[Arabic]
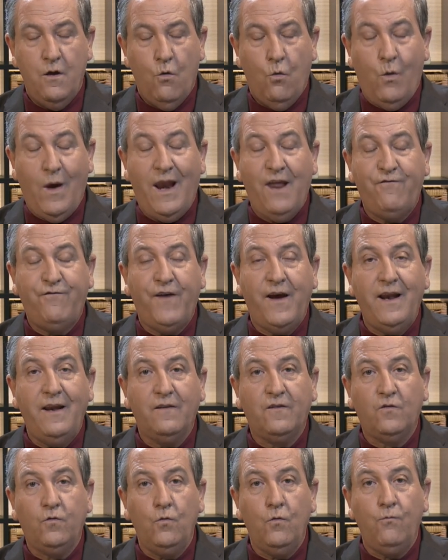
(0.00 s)
ولا
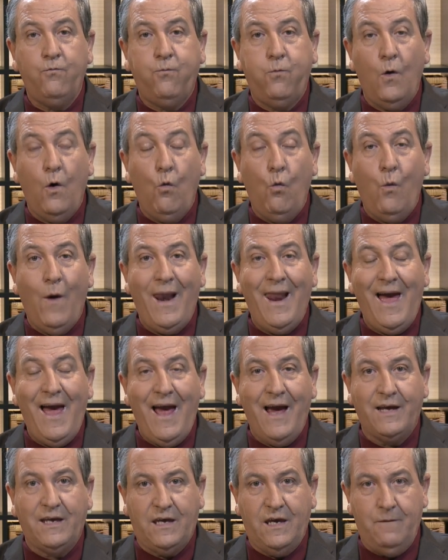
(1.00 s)
فيلسوف ولا
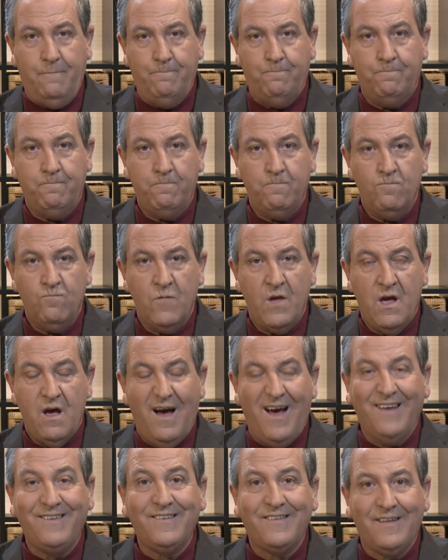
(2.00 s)
حكيم
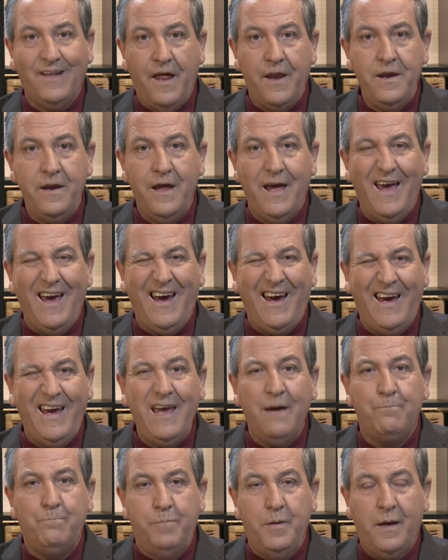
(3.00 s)
اصلا
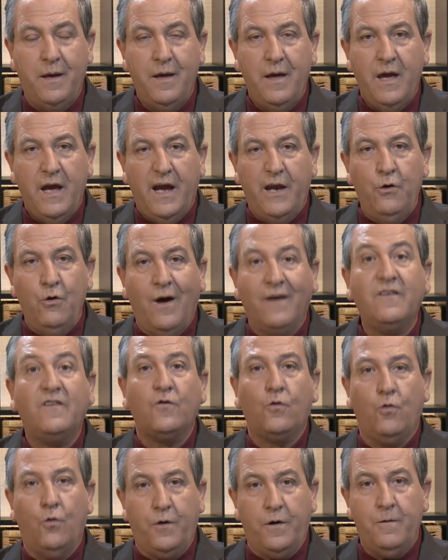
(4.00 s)
عيب انه
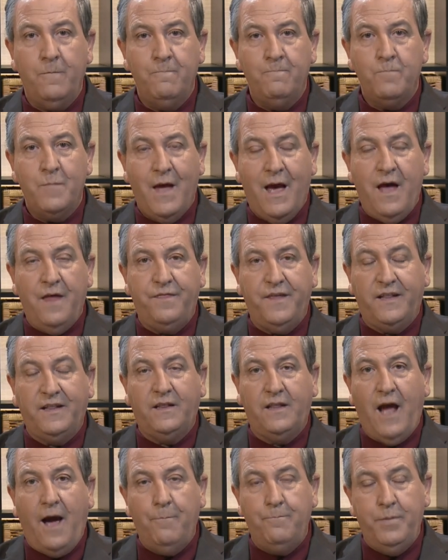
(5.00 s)
اذكر هذا
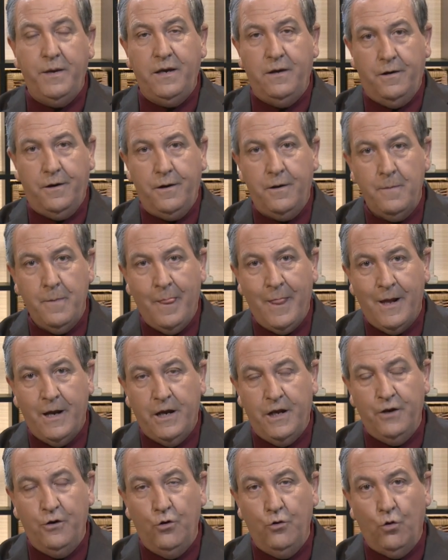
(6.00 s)
التعبير
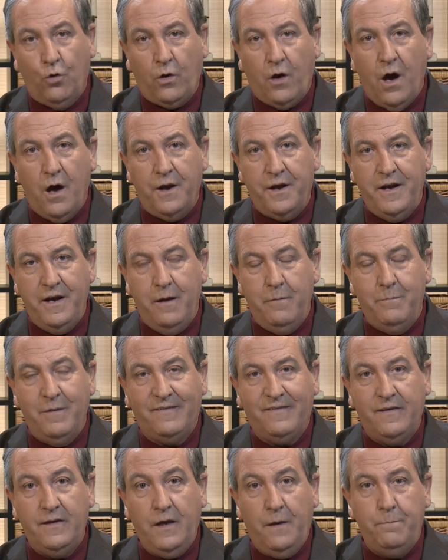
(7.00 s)
انه نقارن
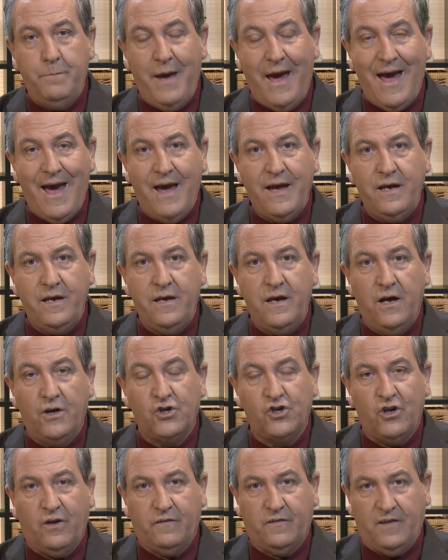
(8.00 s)
المسيح باي
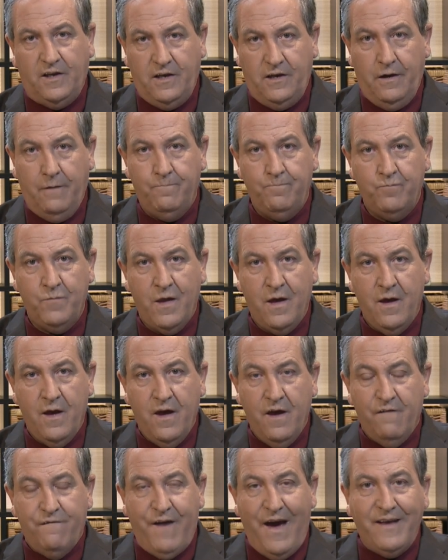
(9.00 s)
شخصيه
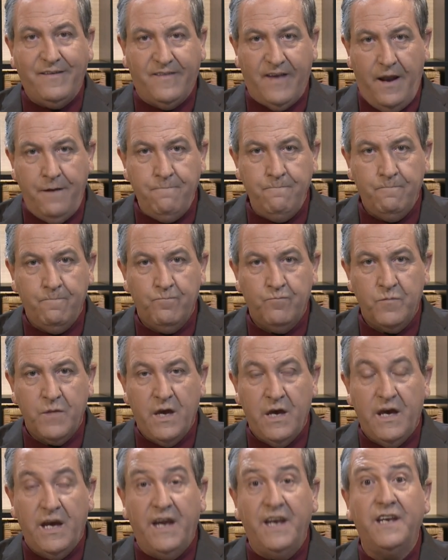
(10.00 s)
فاذا
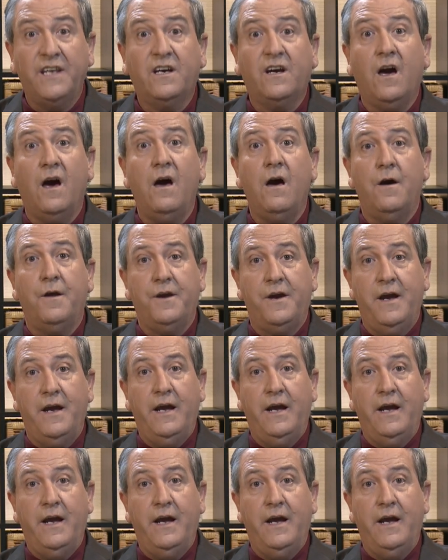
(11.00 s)
انكار